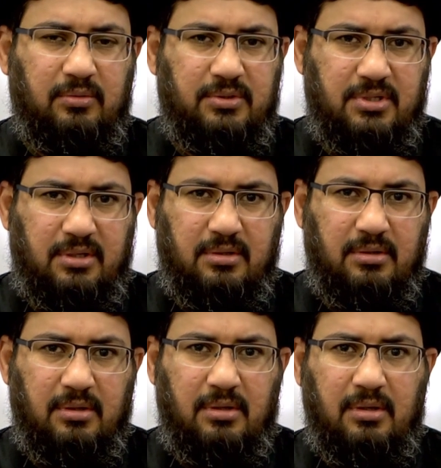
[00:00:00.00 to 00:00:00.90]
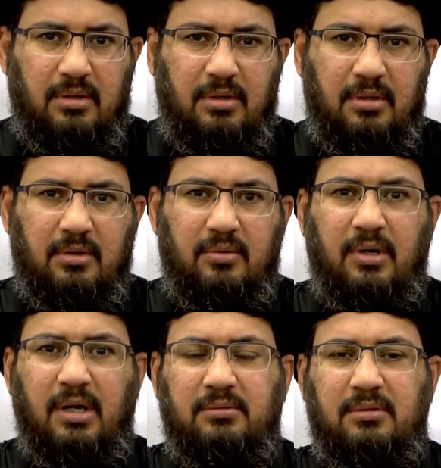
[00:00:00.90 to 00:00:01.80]
وجهك
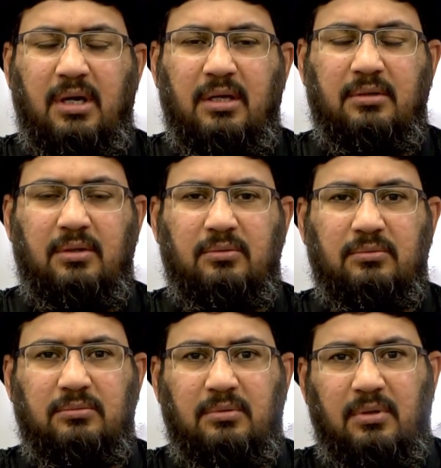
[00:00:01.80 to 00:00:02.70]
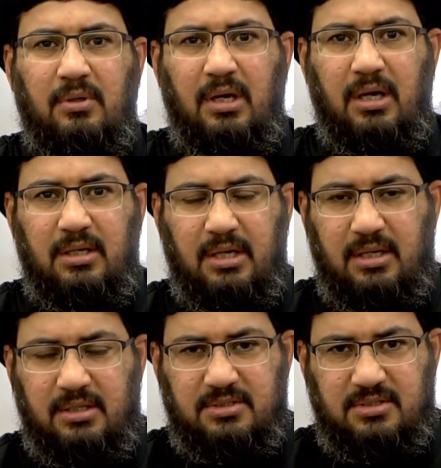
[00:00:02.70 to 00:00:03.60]
حتى أنه علي
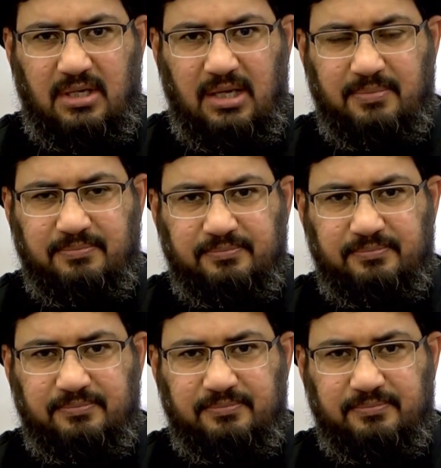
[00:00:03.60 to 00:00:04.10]
عليه السلام